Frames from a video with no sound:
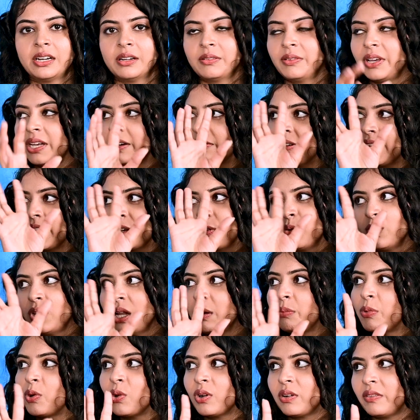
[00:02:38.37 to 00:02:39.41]
அண்டர்வேர்
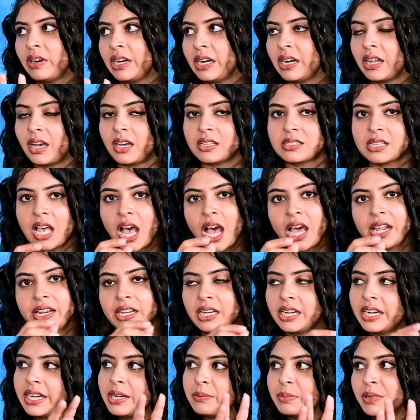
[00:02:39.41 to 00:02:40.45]
எல்லாம் போக வேண்டாம்
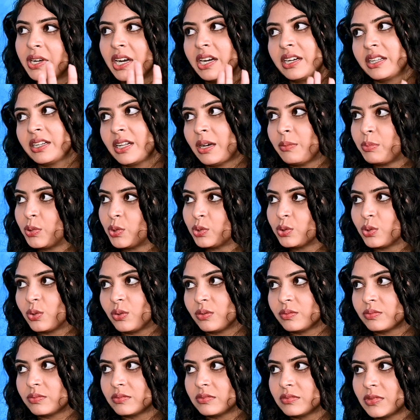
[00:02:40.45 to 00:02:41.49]
சாரியில் இடுப்பு காட்டினா
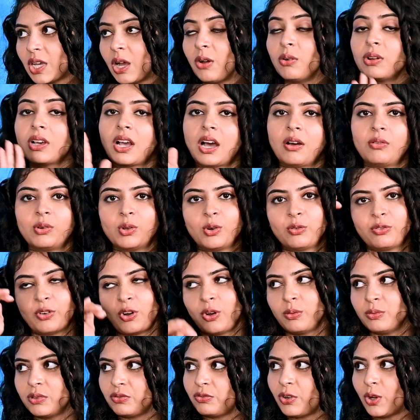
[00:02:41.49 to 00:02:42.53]
போதும் அவளுக்கு அவ்வளோ
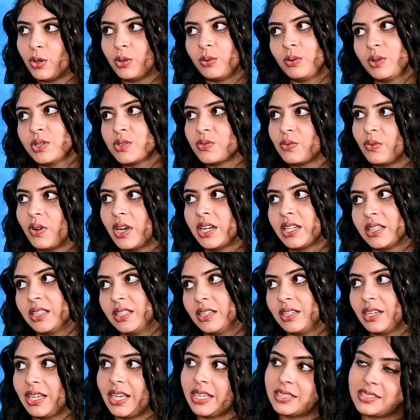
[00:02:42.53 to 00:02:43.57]
ஃபாலோவர்ஸ்
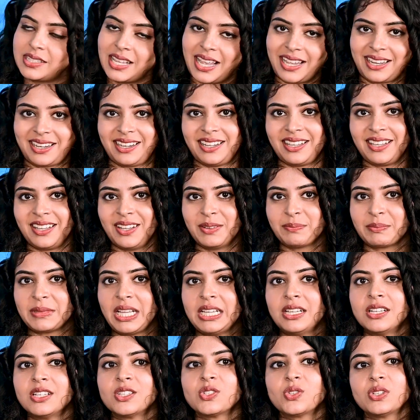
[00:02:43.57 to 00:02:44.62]
வருது எக்ஸாக்ட்லி
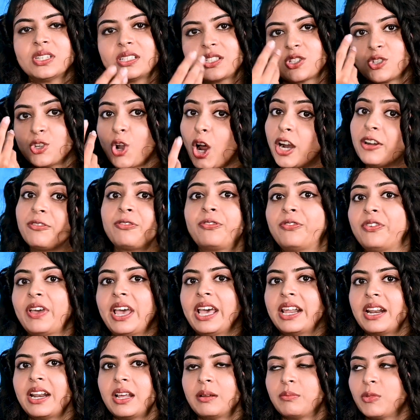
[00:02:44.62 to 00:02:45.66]
ஸோ இட்ஸ் நாட்
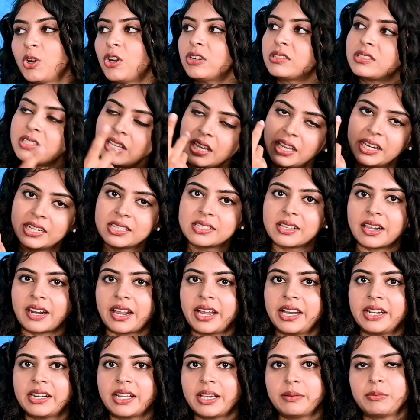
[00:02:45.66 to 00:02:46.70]
ஃபேர் ஐம் நாட் சேயிங் இட்ஸ்
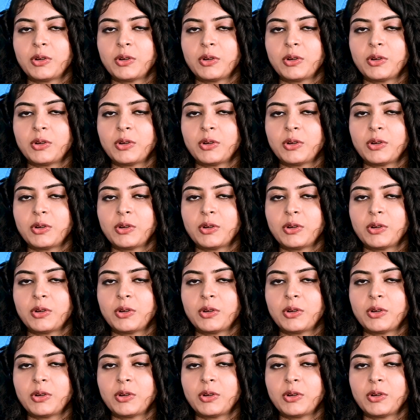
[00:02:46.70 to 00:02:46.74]
ரைட்